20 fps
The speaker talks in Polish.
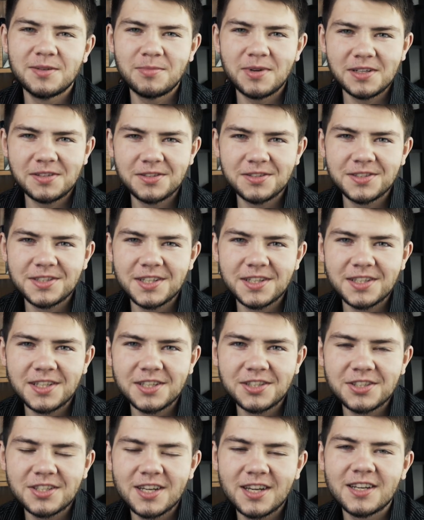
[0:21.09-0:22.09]
bardzo
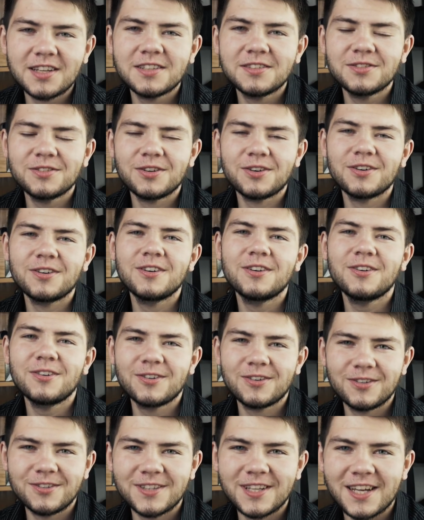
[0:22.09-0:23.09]
serdecznie do
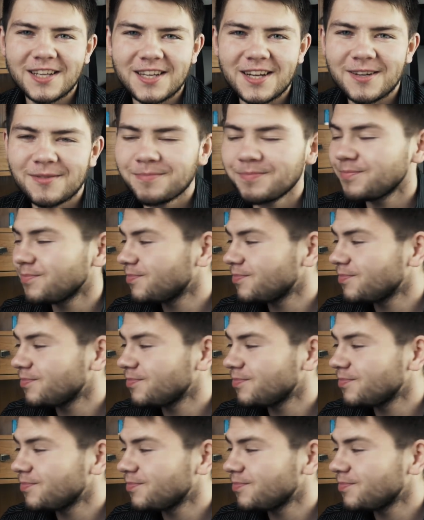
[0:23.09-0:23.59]
oglądania.